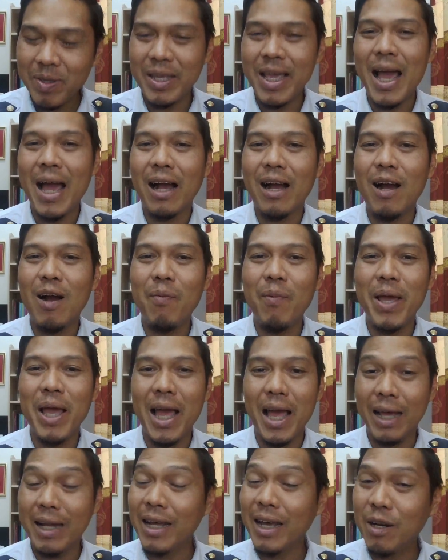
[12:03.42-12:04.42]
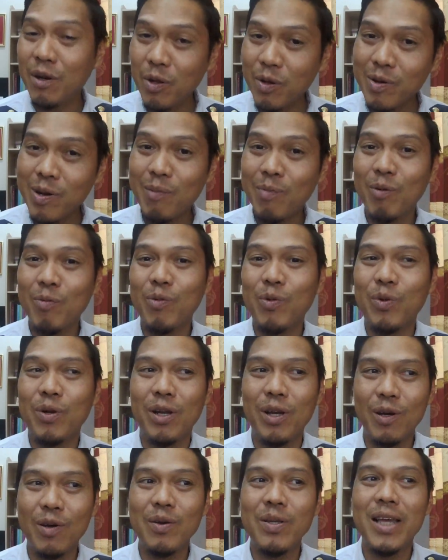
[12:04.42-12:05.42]
อยากเข้าไปหาท่านด้วยความอบอุ่น
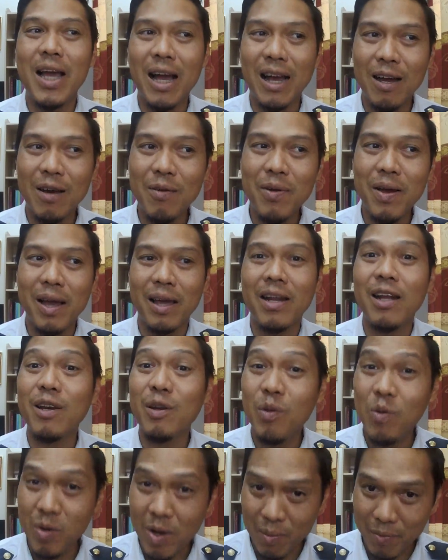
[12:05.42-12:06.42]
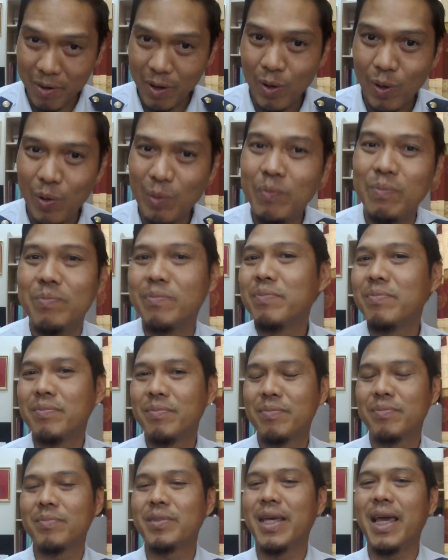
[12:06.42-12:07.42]
แล้วก็อยากเข้าหาท่านด้วยความเคารพ
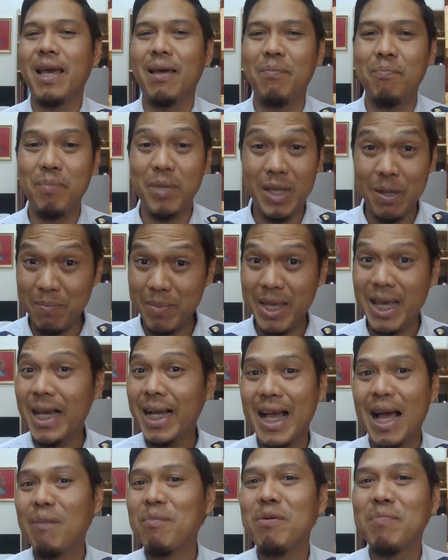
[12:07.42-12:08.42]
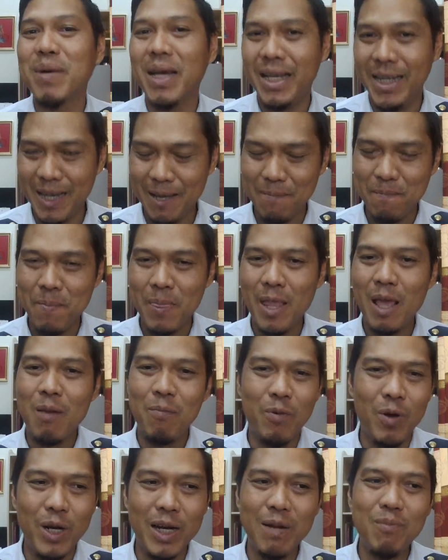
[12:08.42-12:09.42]
เนี่ยจะมีอาการประมาณเนี้ย
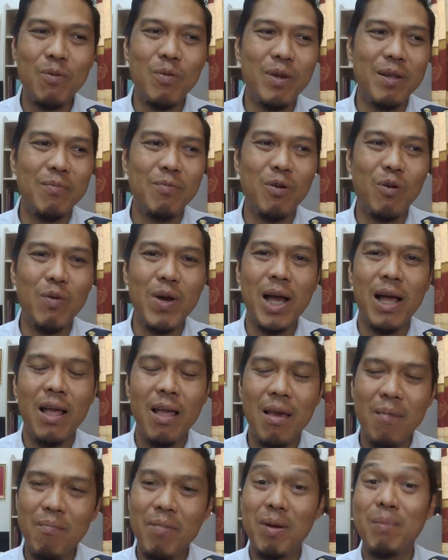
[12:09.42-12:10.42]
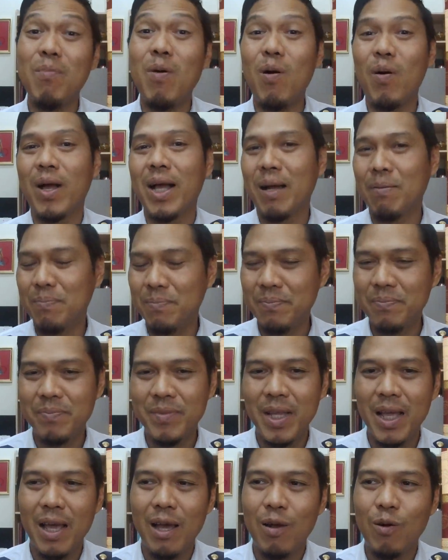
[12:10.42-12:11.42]
เพราะนั้นผมเลยมองว่ามันเหมาะกับ
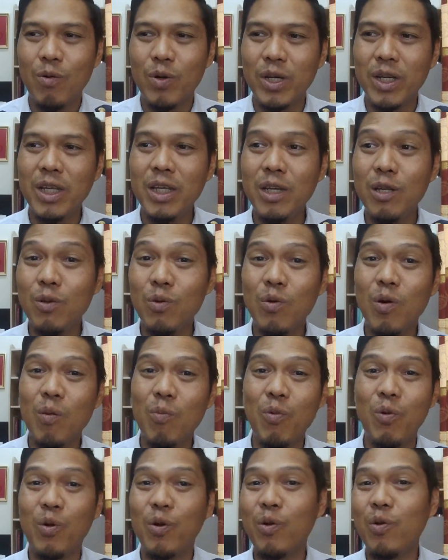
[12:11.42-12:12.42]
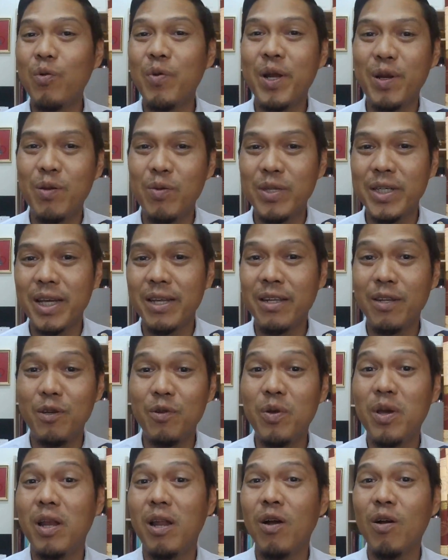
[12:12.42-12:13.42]
คนที่ดูอบอุ่นด้วยดูใจดี
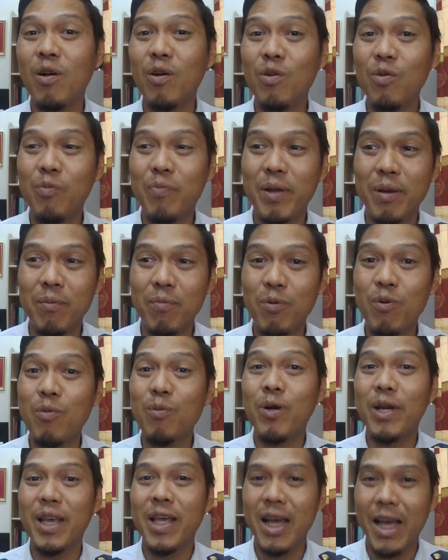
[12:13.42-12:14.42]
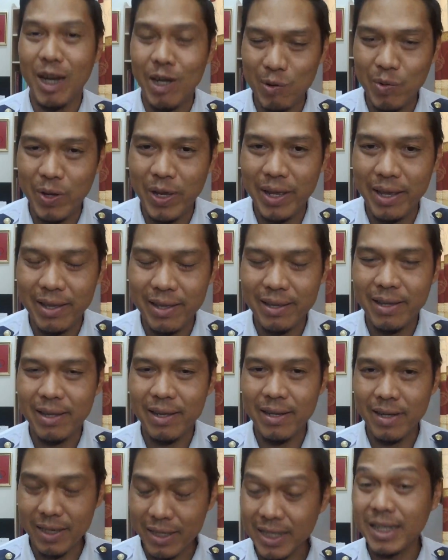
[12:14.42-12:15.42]
ด้วย แล้วก็ดูเป็นผู้บริหารด้วย
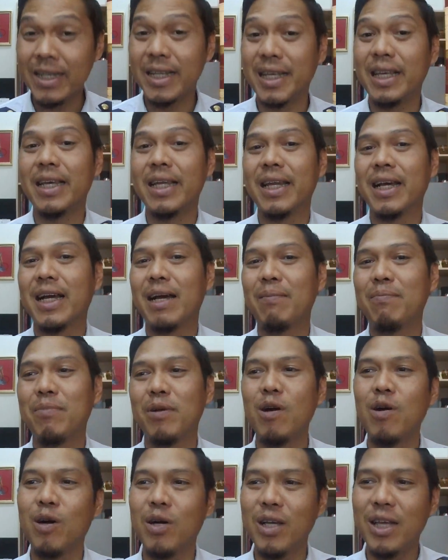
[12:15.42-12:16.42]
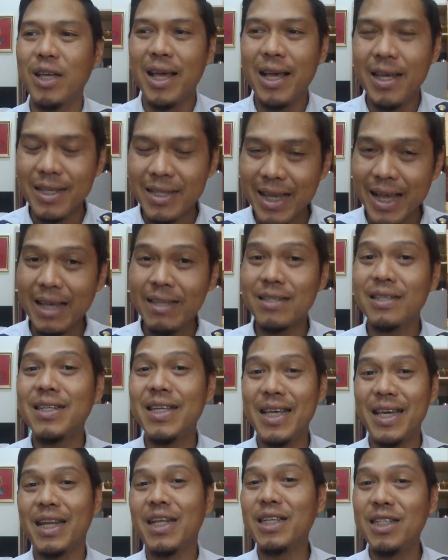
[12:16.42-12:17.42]
เราจะดีนะครับ ก็สายเส
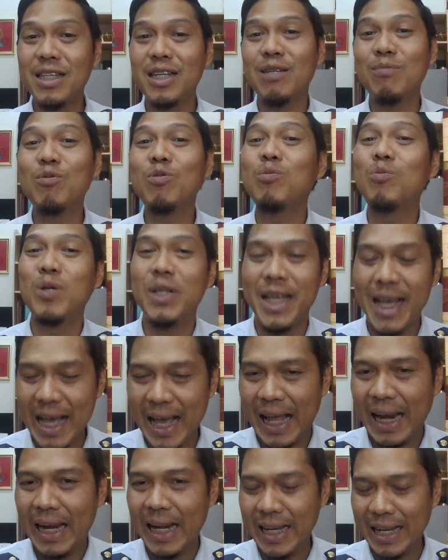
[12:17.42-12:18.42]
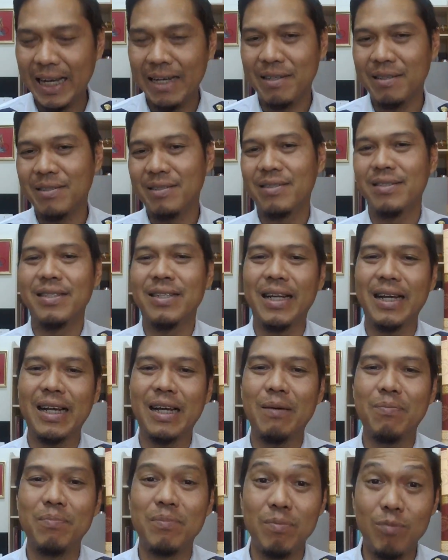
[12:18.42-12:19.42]
น่ห์ในเชิงผู้บริหารละกันนะค
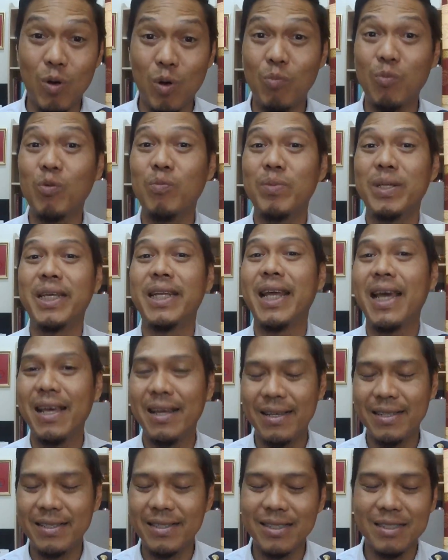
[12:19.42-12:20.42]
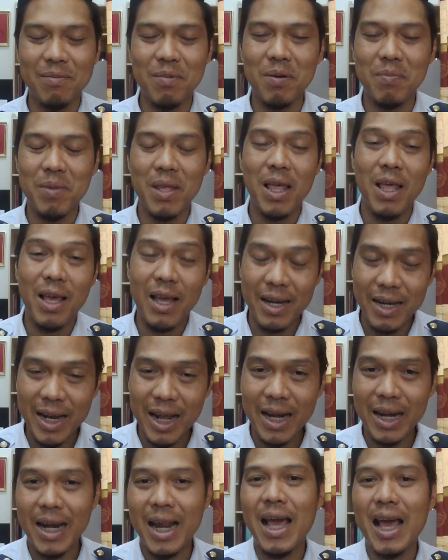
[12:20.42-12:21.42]
รับมองมุมนี้นะสำหรับ
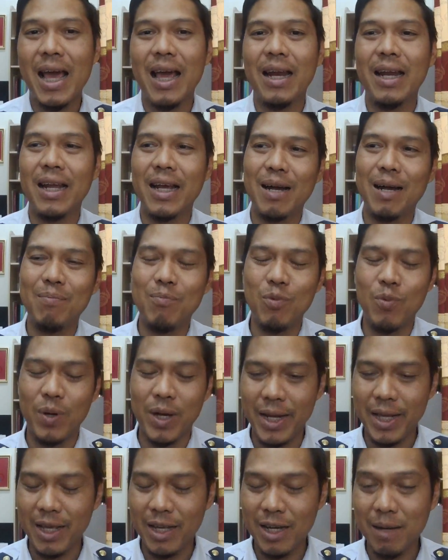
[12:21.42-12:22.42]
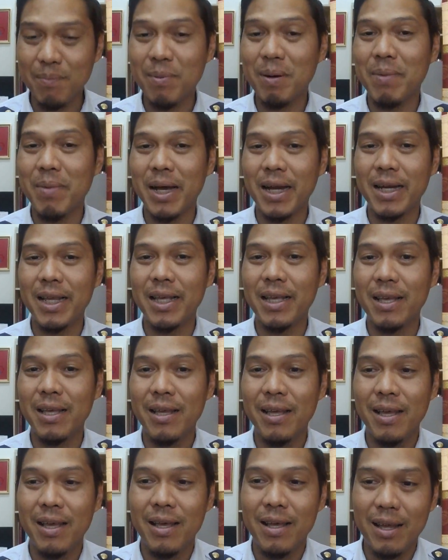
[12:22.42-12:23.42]
ด้านหน้านะครับบุคลิกก็ประมาณนี้
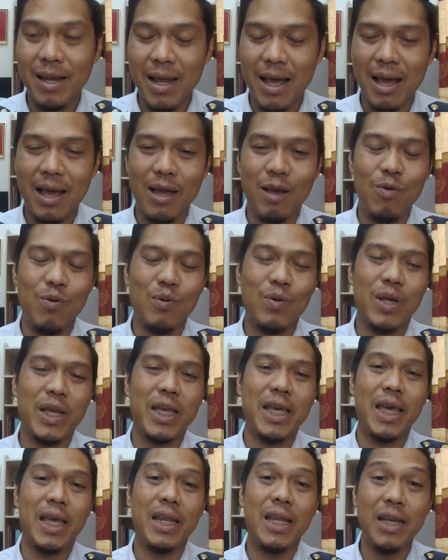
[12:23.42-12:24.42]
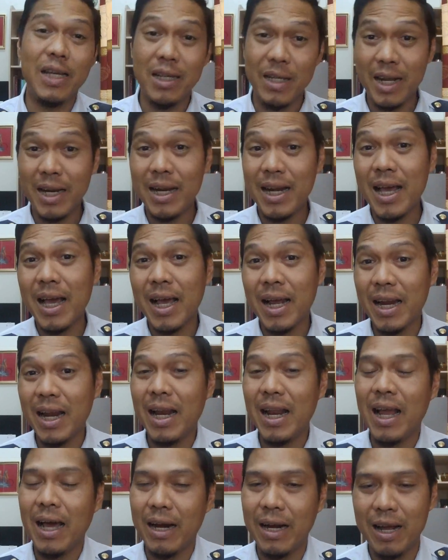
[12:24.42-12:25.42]
อ่ะโอเค นี่คือด้านหน้ากับด้า
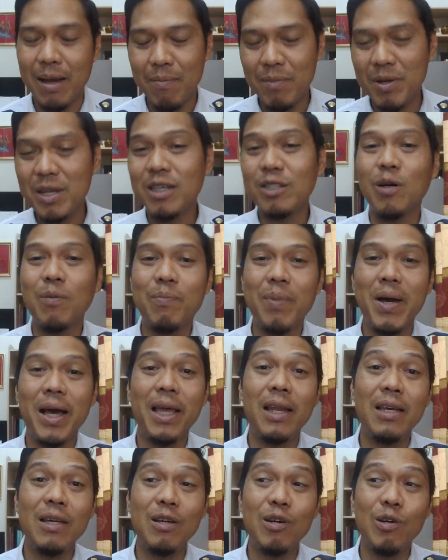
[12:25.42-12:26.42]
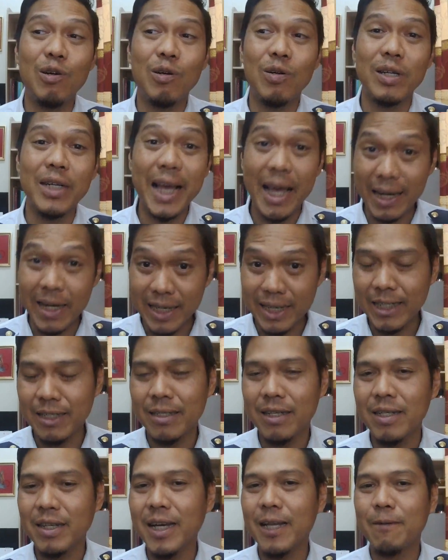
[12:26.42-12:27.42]
นหลังนะครับ เรื่องต่อไปเรื่องของการเงิน
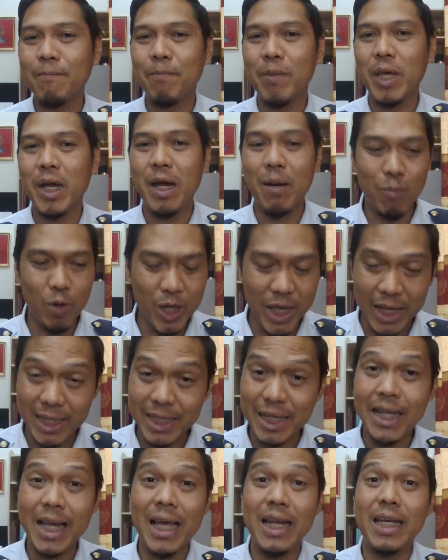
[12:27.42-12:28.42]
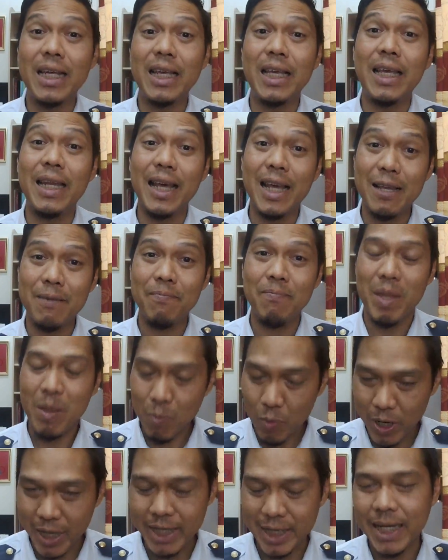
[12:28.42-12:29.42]
แล้วกันนะครับบริหารจัดการดีนะ
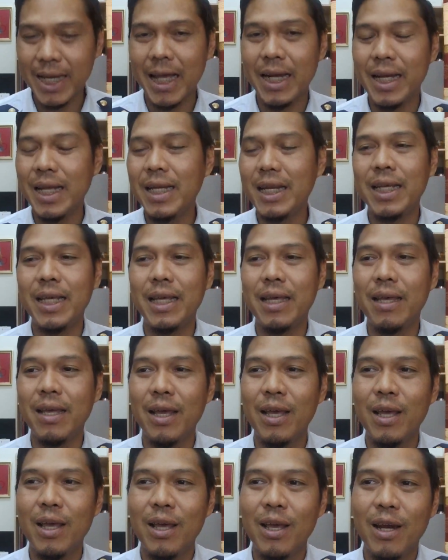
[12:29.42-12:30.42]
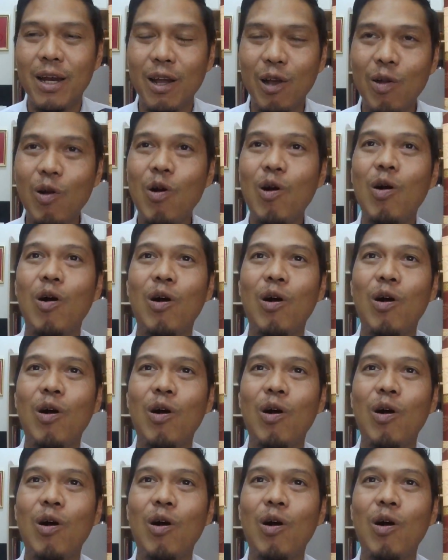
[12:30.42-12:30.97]
บริหารจัดการได้ดี แล้วก็